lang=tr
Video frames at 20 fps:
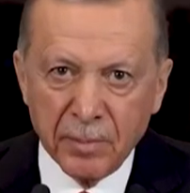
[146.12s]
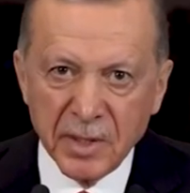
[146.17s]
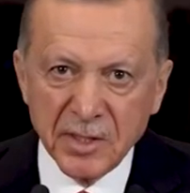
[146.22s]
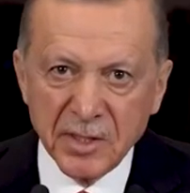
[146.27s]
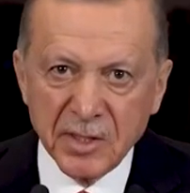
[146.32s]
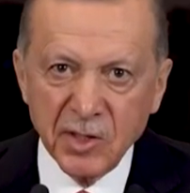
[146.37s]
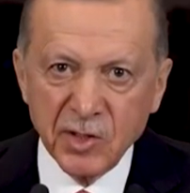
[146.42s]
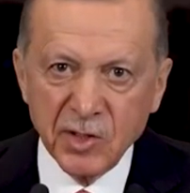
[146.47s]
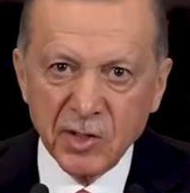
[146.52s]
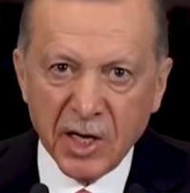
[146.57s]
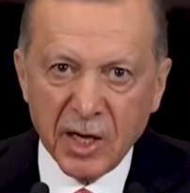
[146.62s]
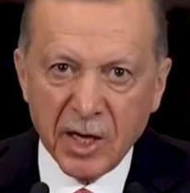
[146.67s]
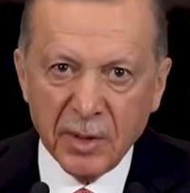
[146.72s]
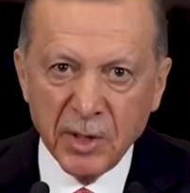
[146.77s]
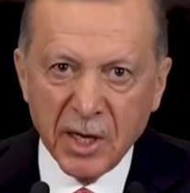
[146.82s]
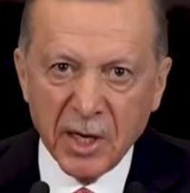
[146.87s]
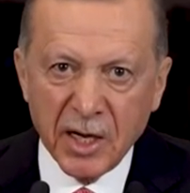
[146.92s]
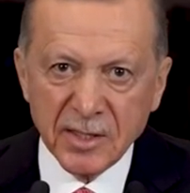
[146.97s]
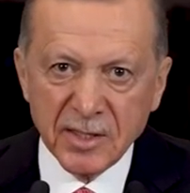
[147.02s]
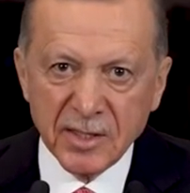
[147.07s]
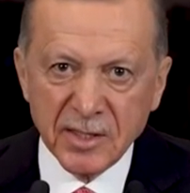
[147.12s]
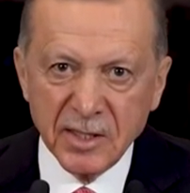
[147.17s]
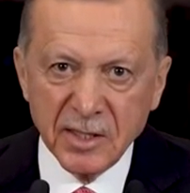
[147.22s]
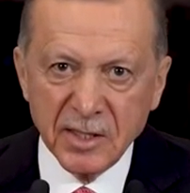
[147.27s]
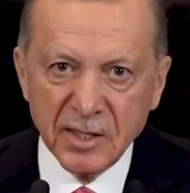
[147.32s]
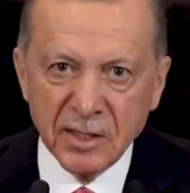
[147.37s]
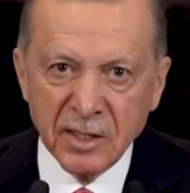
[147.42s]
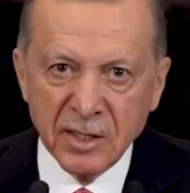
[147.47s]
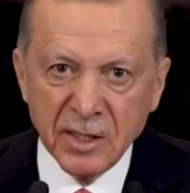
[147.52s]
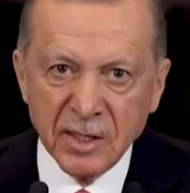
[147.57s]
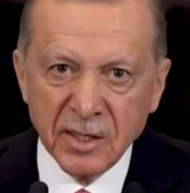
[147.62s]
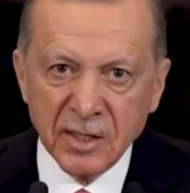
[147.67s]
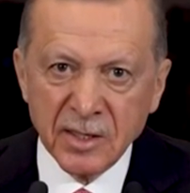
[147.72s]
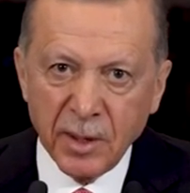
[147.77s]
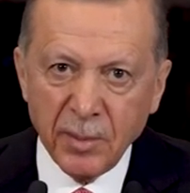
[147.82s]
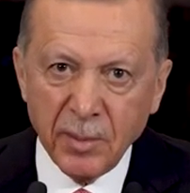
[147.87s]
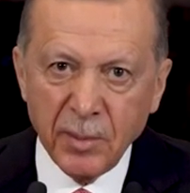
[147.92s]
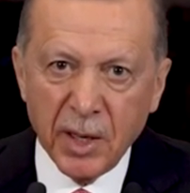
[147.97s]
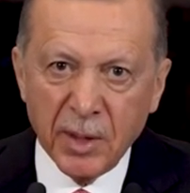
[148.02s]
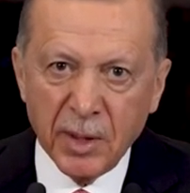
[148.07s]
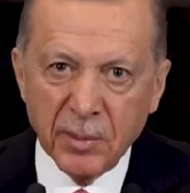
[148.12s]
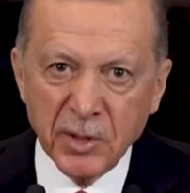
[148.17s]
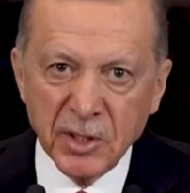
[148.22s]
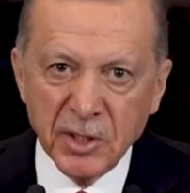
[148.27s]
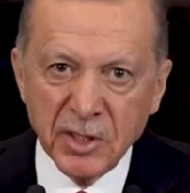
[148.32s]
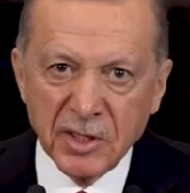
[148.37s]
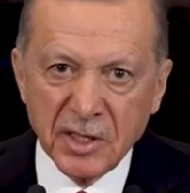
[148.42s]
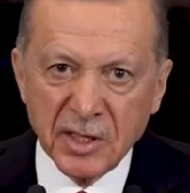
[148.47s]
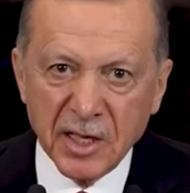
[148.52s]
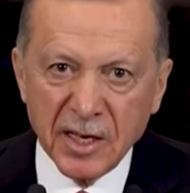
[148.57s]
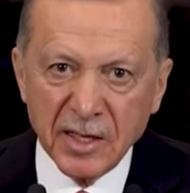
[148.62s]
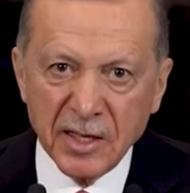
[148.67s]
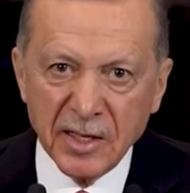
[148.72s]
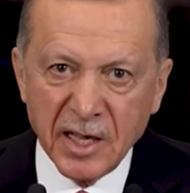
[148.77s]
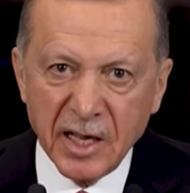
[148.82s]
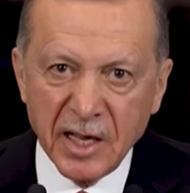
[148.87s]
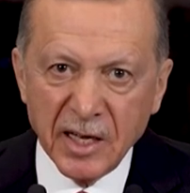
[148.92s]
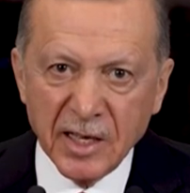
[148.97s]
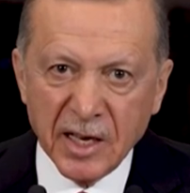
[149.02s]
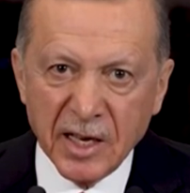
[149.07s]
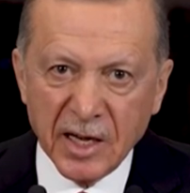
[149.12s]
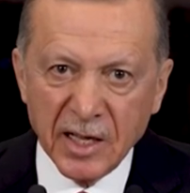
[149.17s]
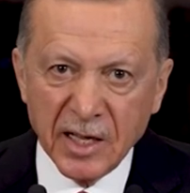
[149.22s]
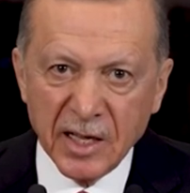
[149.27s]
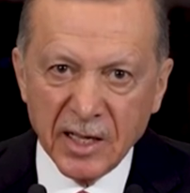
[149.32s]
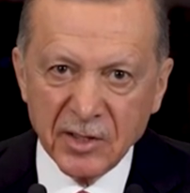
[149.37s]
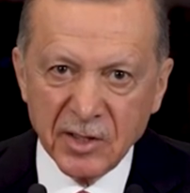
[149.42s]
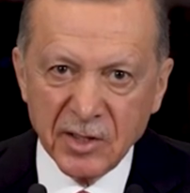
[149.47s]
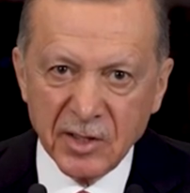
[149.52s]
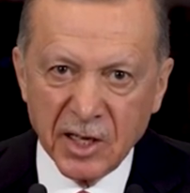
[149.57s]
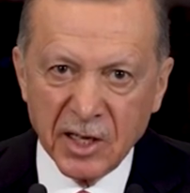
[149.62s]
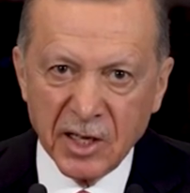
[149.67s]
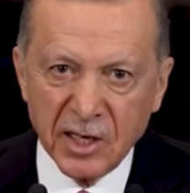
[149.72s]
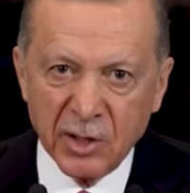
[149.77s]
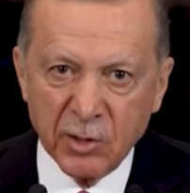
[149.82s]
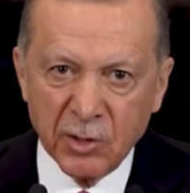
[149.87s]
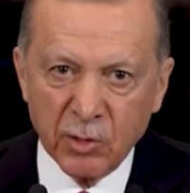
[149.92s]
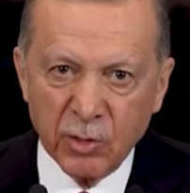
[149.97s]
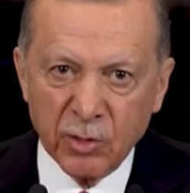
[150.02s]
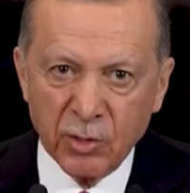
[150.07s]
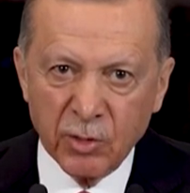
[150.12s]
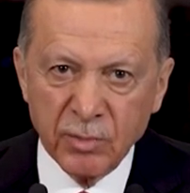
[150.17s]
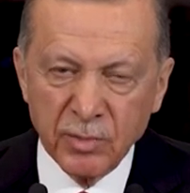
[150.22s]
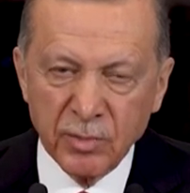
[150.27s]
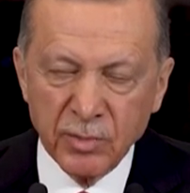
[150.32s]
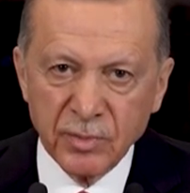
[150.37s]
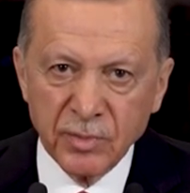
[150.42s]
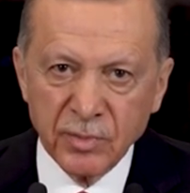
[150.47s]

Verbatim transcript: basın camiasının tamamını derinden yaraladığına inanıyorum.